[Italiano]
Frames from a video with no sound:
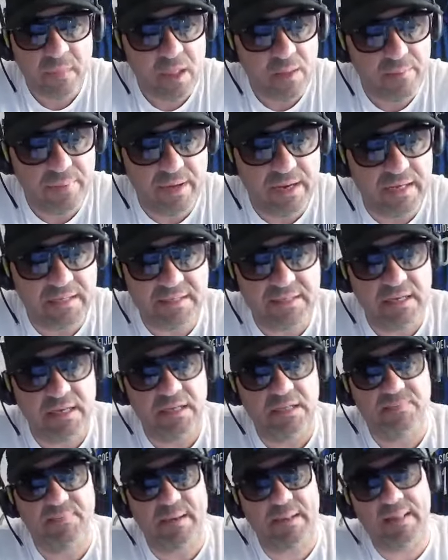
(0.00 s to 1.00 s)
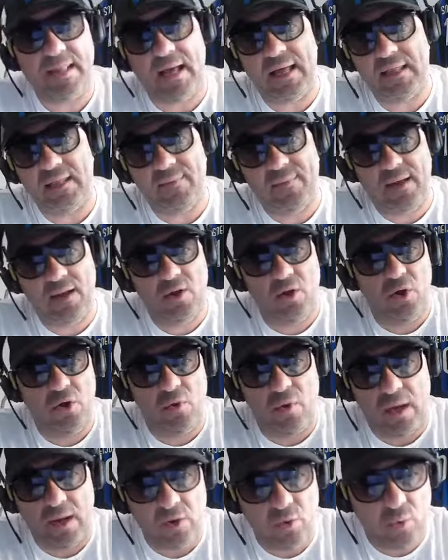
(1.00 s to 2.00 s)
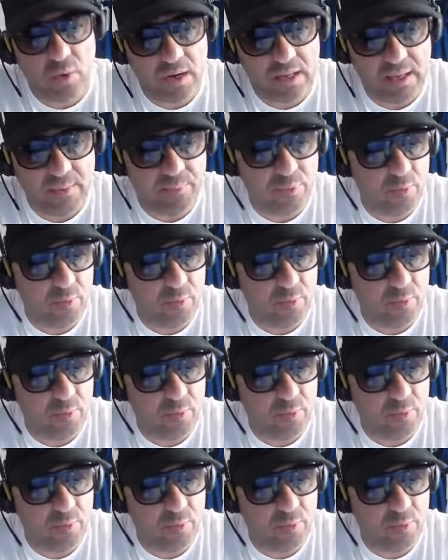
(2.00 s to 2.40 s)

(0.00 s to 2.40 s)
per essere rispettate ma loro hanno qualche